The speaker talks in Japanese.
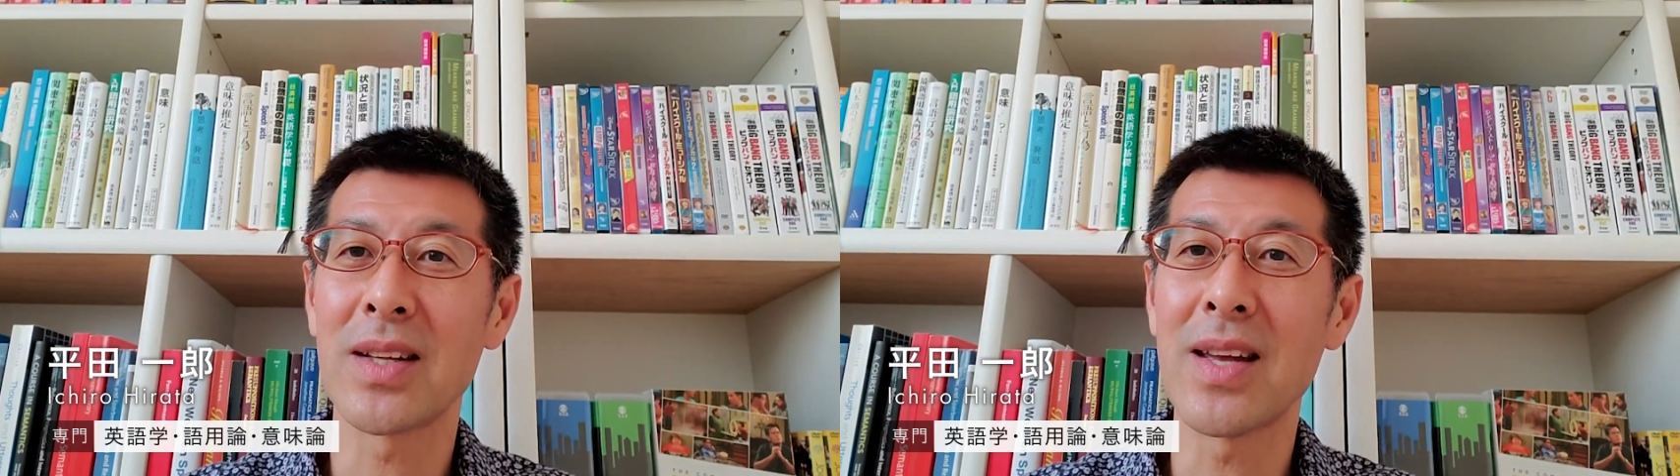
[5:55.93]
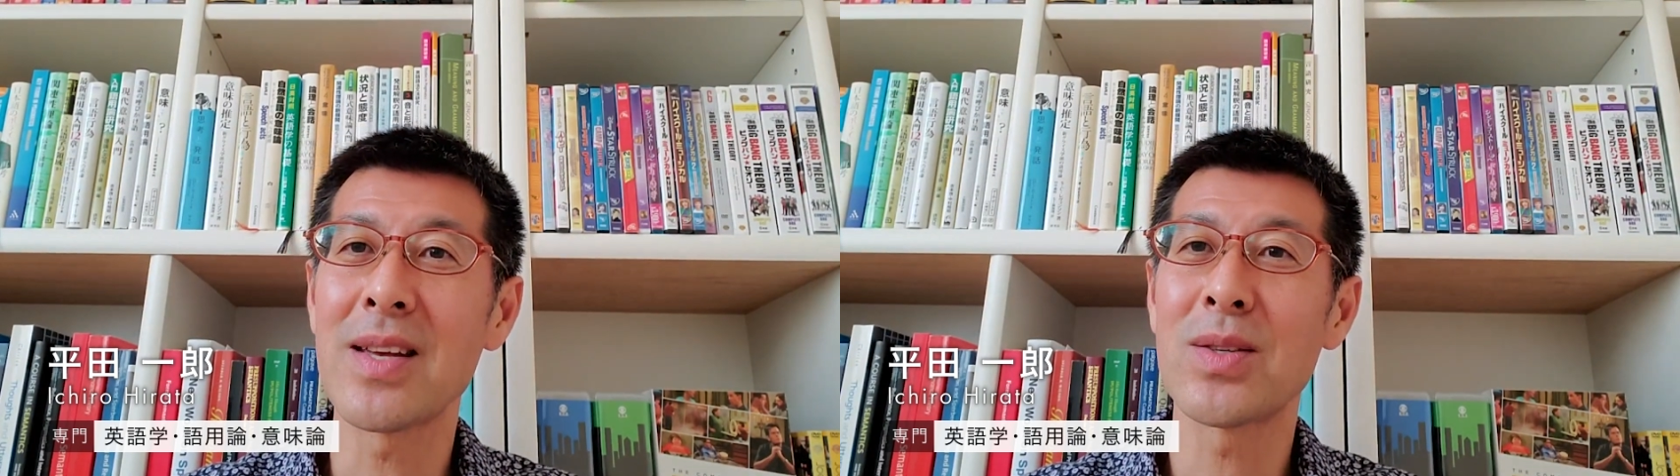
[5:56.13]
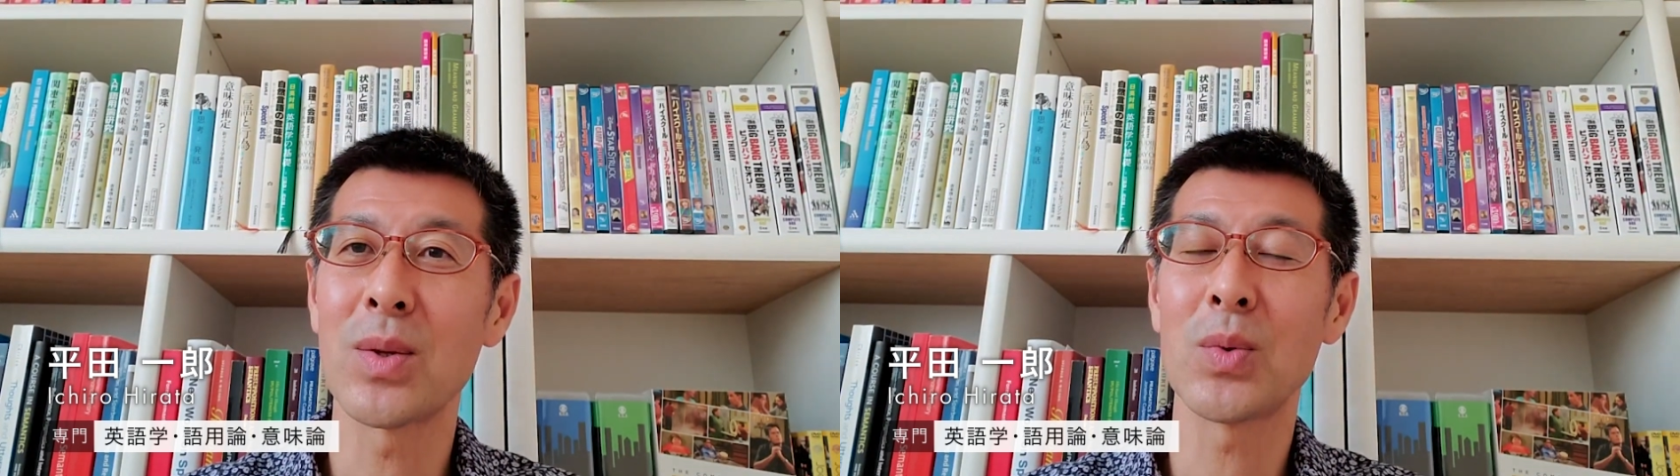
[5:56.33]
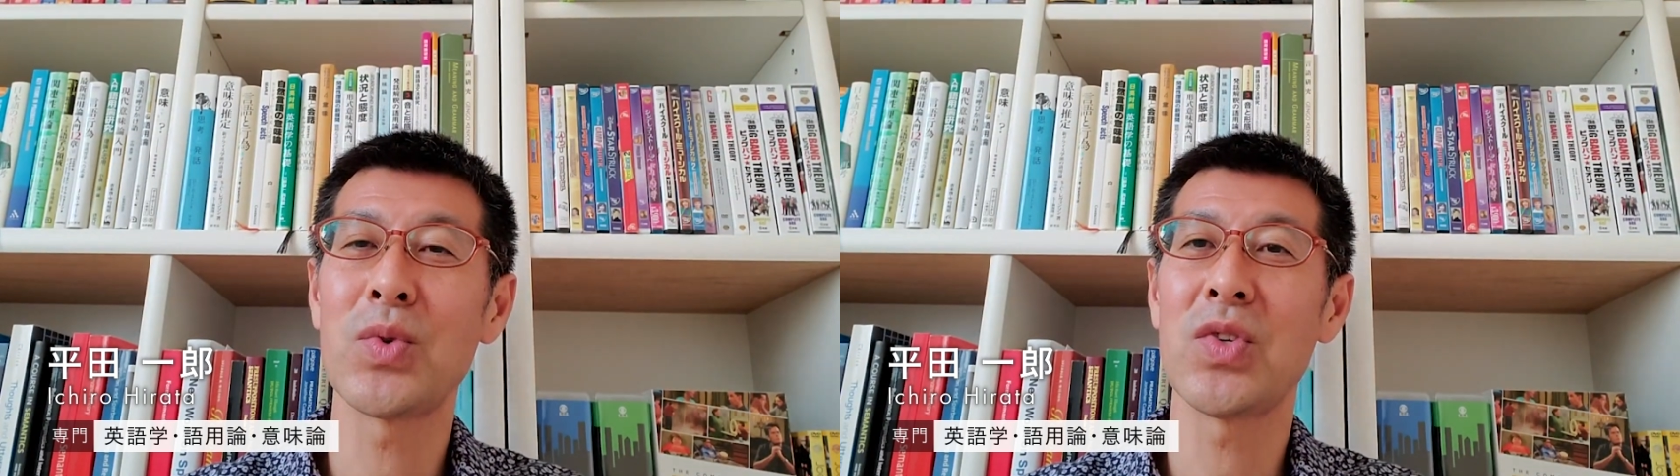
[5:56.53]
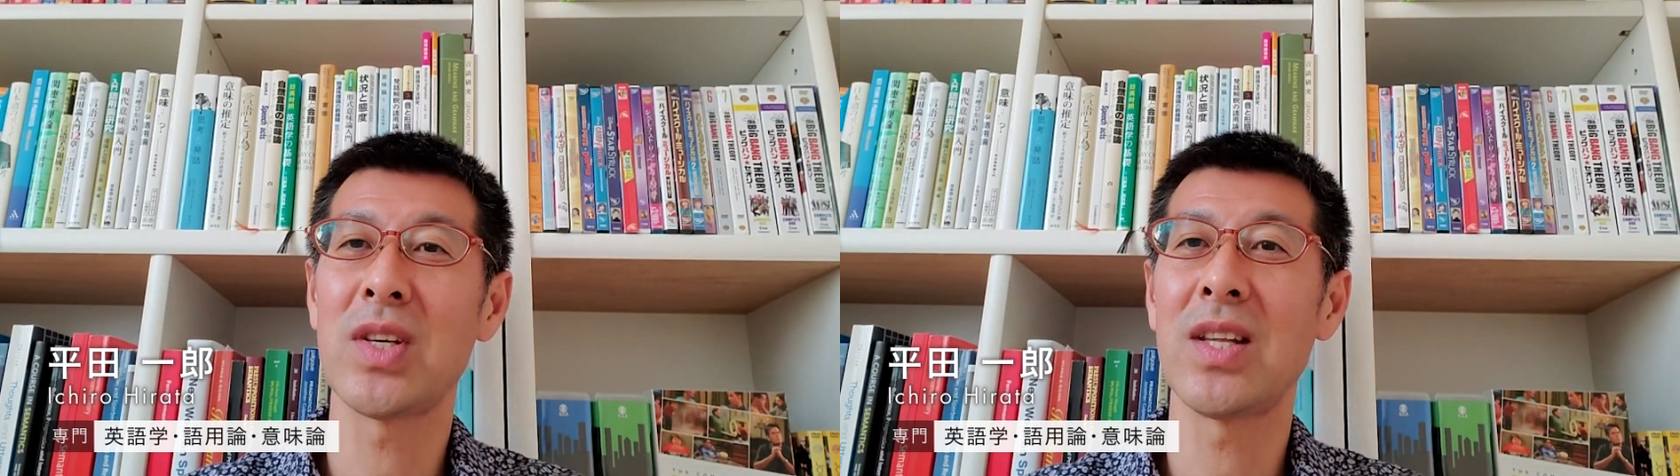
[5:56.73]
でその不
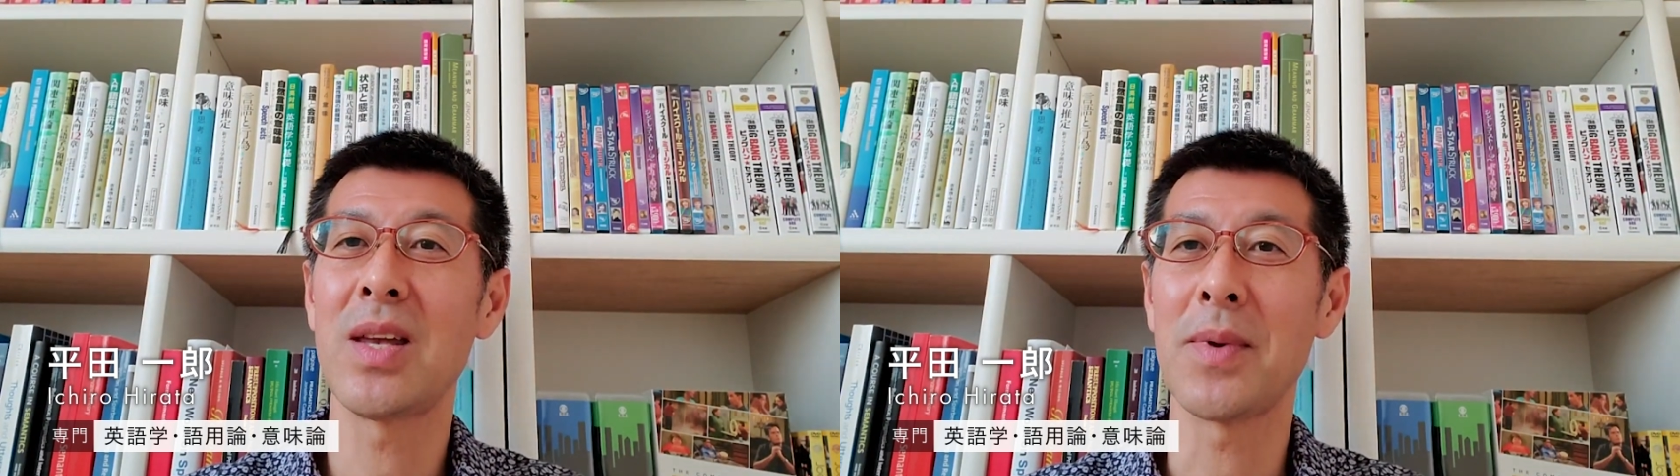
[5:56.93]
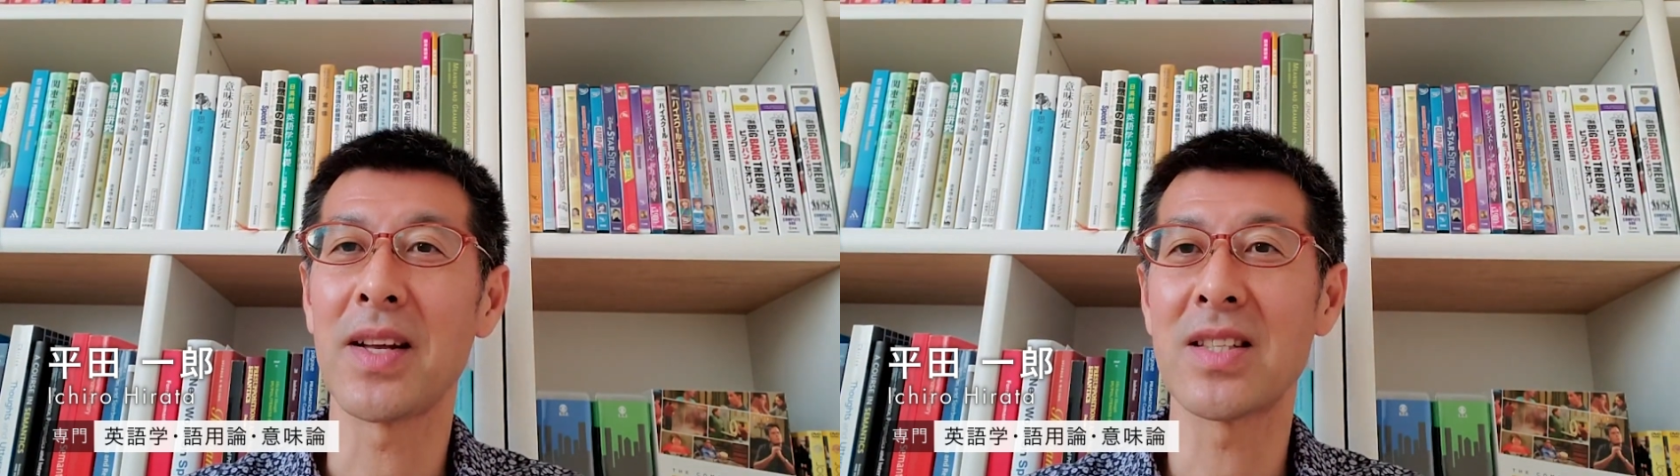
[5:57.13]
思議な意味が